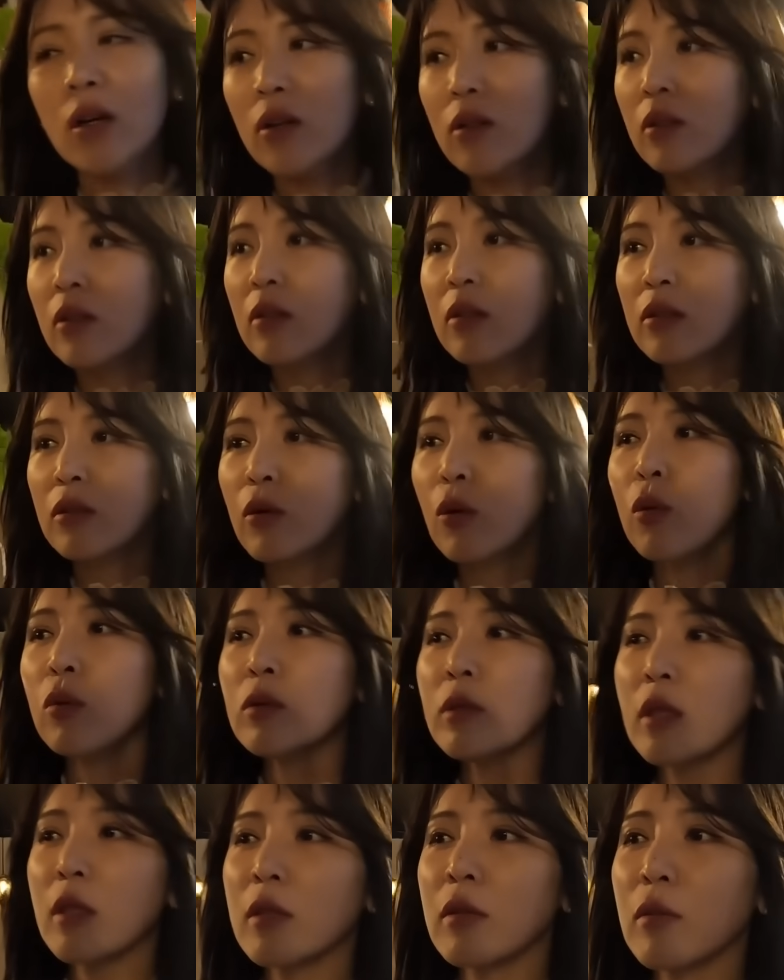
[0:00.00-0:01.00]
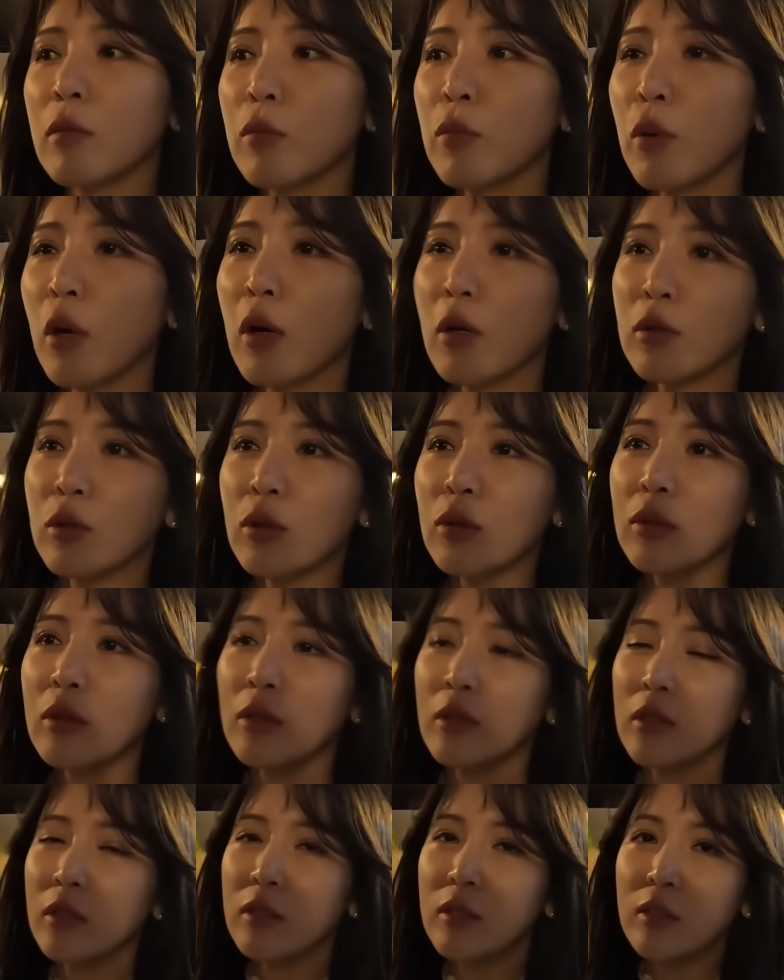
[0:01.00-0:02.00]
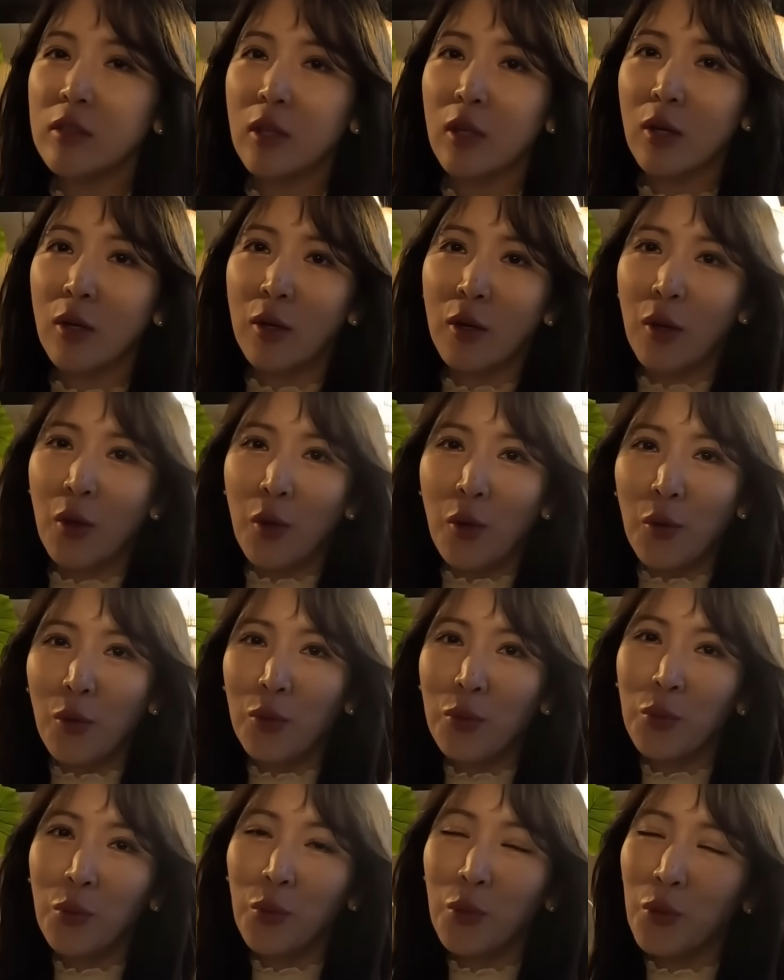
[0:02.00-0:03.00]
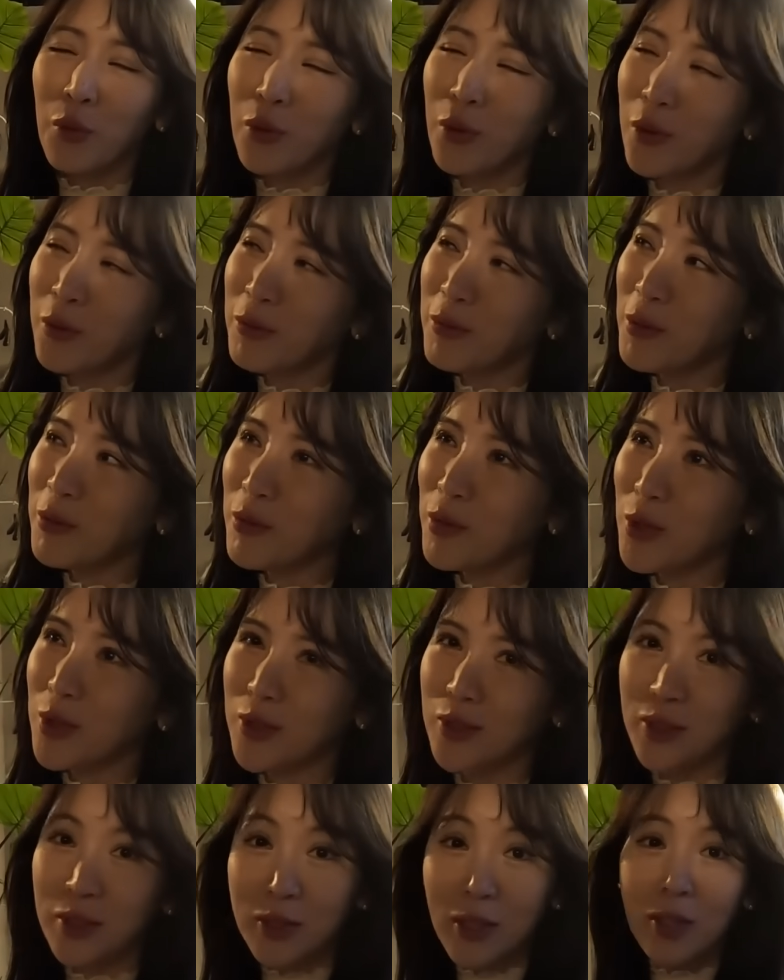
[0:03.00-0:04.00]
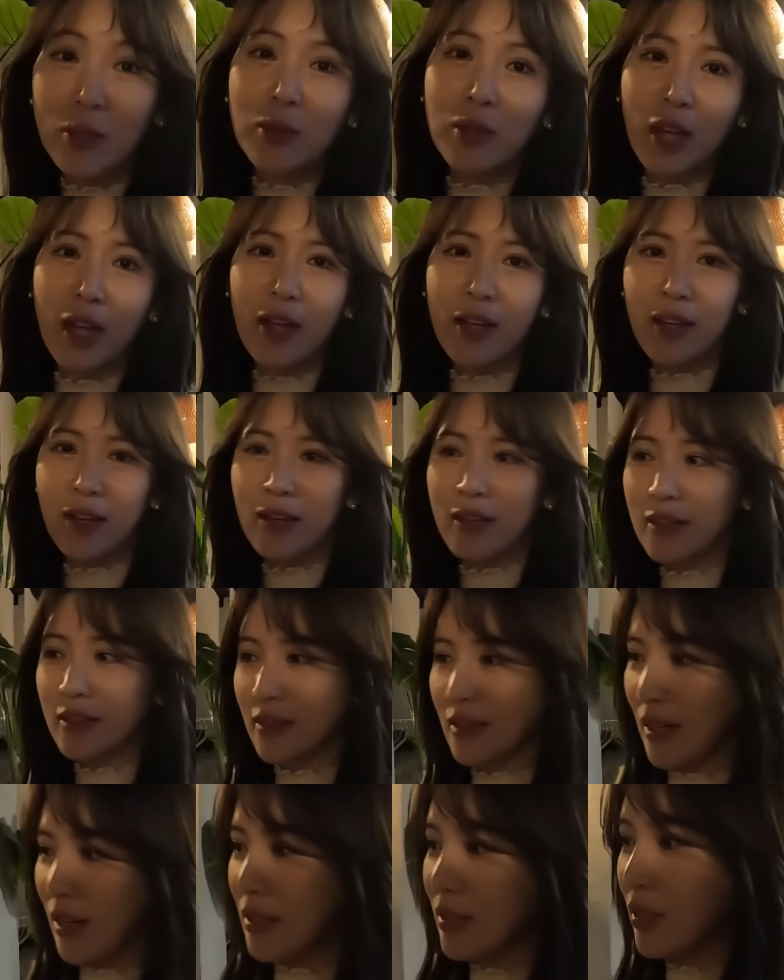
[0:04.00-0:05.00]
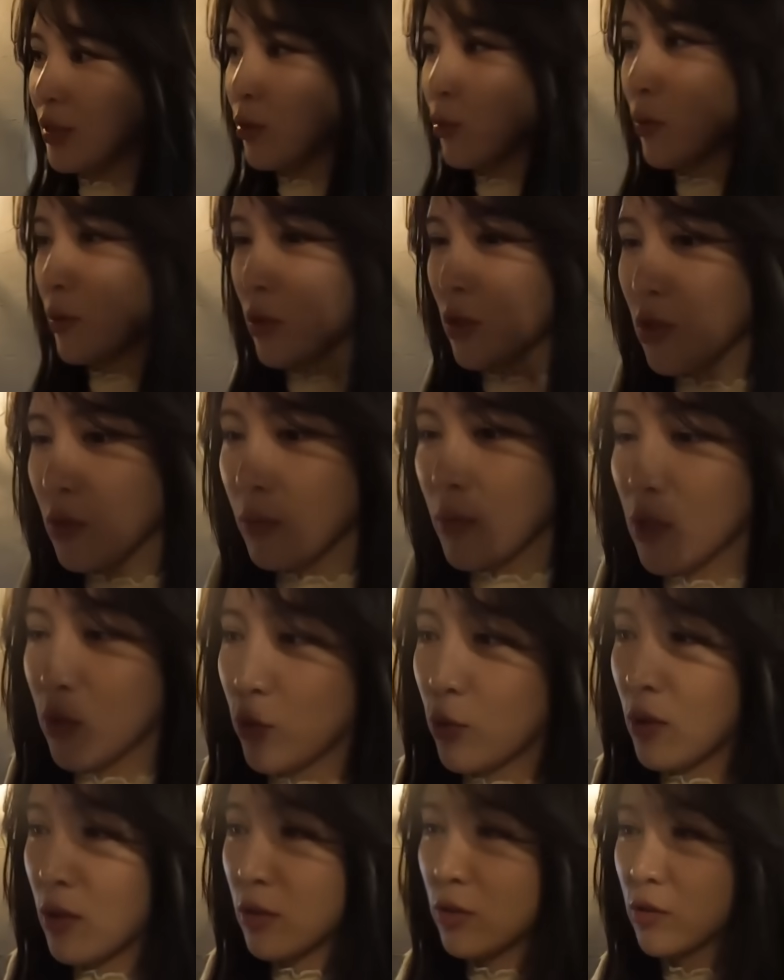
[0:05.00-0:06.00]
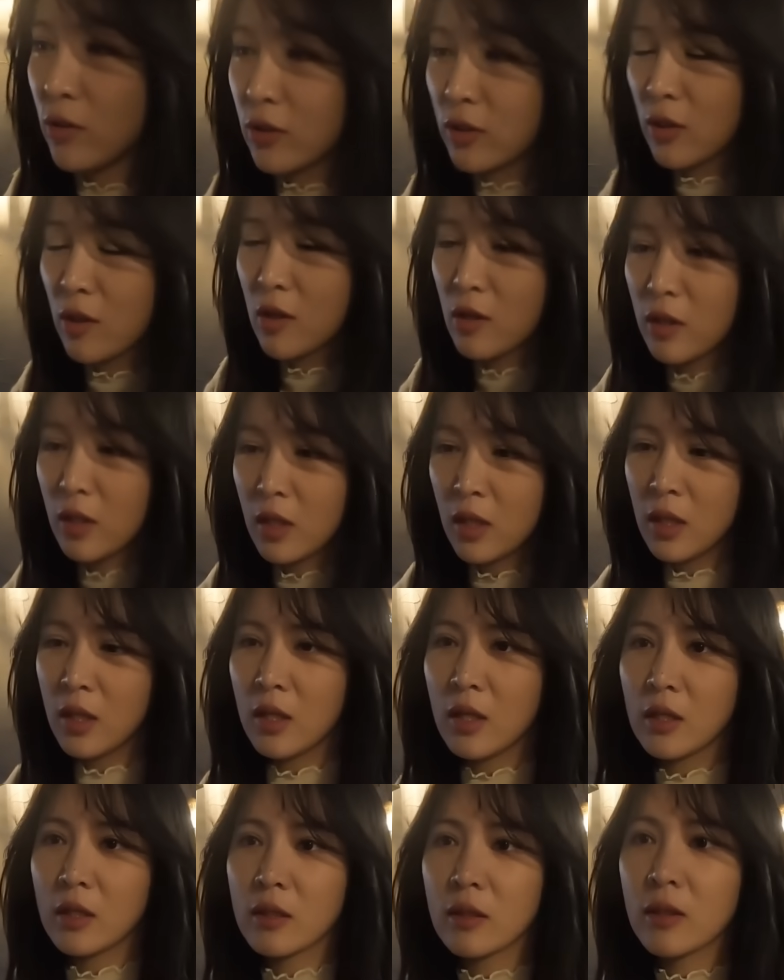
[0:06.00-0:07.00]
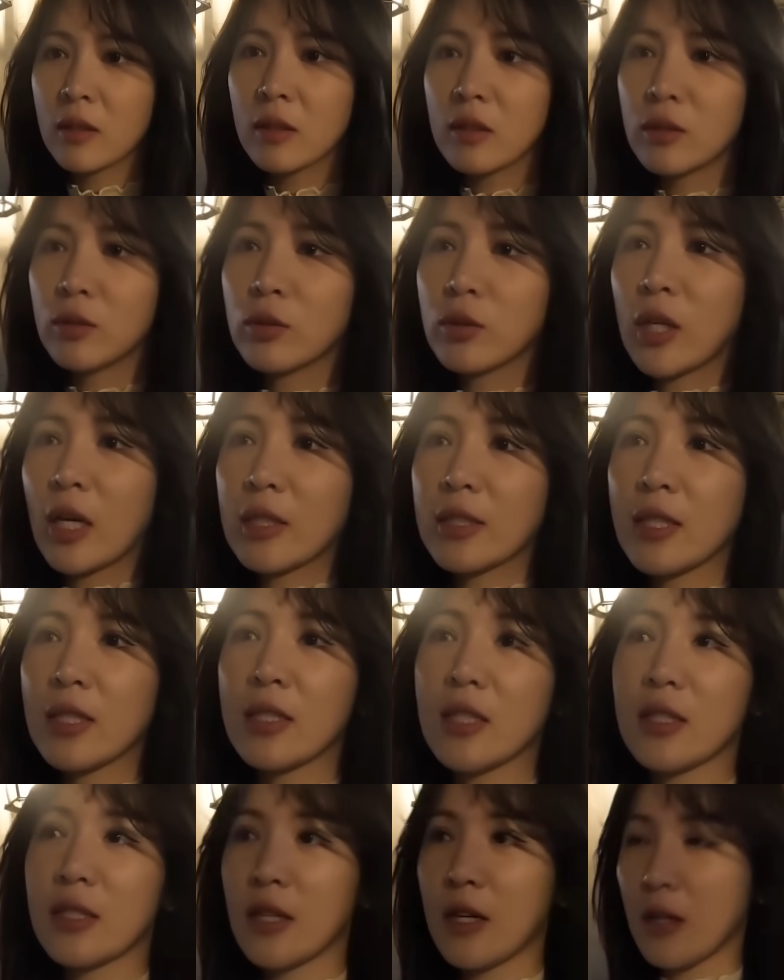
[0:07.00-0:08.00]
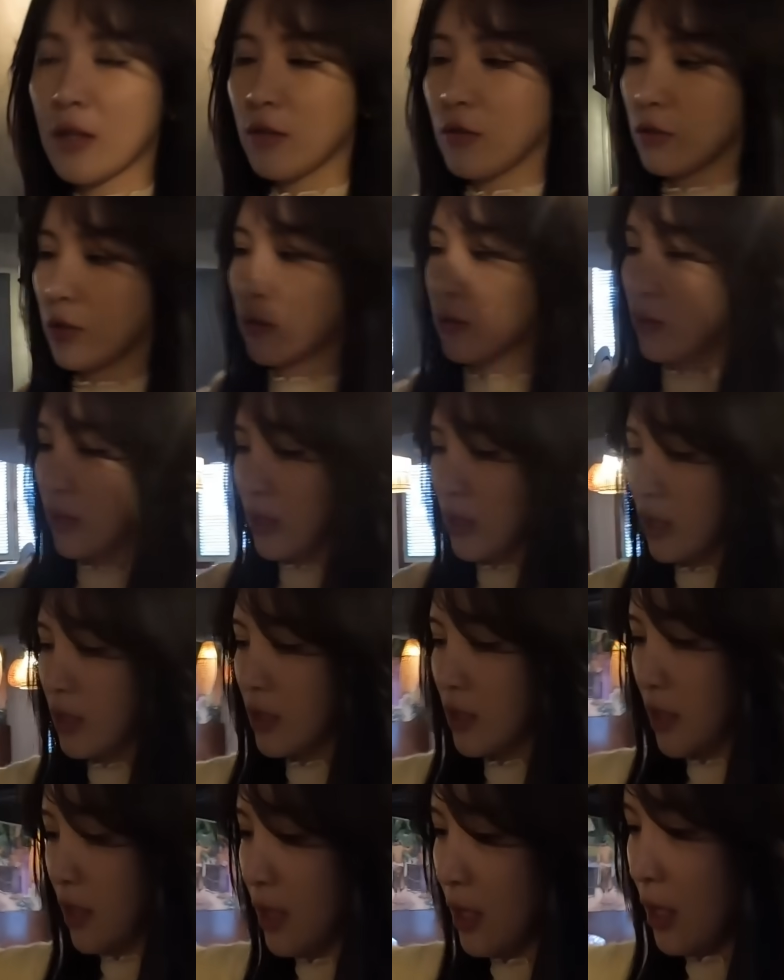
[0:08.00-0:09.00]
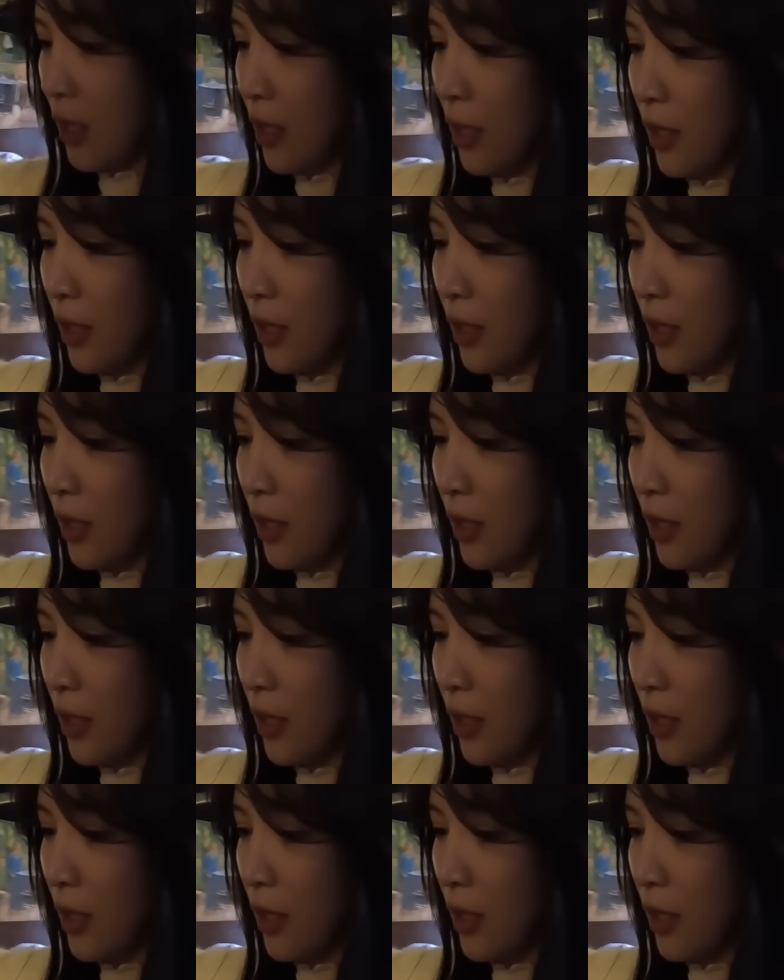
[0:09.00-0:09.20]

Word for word: 아, 이거 혼자 그거 뭐야 정리하는데 진짜 너무 힘들었어. 그래도 다행히 애들이 같이 도와 처음엔 도와주고서 그래도 자잘자잘한 거 정리했지.